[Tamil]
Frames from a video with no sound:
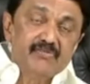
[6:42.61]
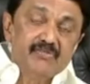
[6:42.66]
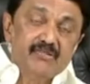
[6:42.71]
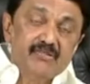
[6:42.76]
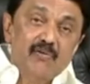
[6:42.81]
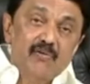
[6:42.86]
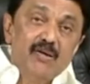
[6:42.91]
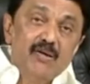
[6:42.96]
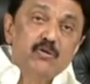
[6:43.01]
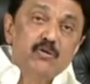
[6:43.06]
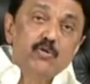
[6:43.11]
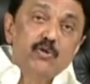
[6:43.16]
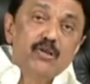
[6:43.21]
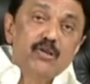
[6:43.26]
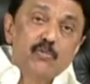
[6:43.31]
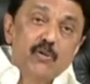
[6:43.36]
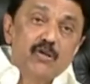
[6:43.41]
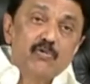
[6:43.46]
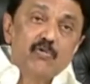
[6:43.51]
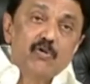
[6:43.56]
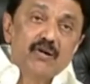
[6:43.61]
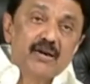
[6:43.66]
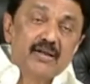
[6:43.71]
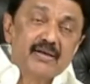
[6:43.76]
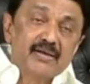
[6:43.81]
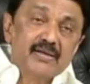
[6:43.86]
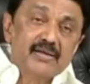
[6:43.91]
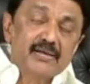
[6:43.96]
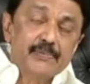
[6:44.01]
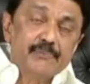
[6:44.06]
ஜவுளி தொழில்
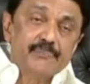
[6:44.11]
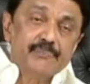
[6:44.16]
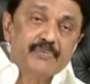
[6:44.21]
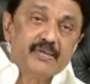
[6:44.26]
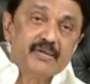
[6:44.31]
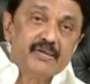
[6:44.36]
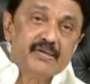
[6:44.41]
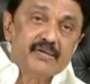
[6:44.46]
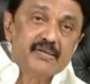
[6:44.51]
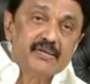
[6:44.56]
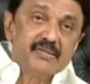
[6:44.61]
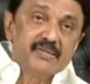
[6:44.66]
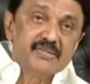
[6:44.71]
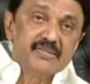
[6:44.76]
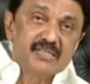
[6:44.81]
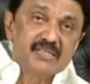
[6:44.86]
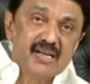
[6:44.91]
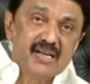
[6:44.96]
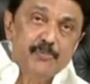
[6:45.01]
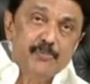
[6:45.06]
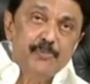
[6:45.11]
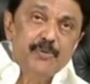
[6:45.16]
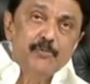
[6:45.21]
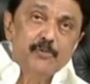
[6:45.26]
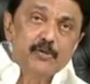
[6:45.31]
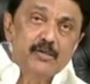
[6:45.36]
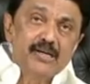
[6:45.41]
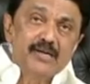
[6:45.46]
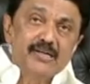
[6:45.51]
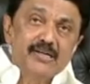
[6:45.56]
முனைவோர்களுக்கு சிறப்பு
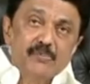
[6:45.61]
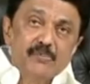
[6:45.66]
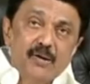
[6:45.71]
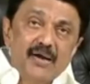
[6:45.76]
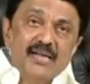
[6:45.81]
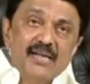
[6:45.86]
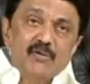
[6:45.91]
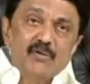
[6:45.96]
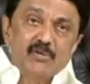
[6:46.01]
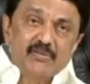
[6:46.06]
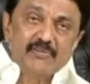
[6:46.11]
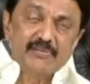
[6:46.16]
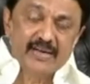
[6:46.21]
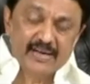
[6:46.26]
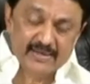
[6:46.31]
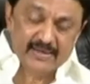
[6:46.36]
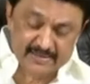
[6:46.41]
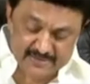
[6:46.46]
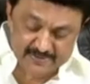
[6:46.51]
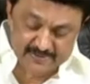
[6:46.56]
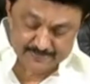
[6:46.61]
முதலீட்டு மானிய உதவியாக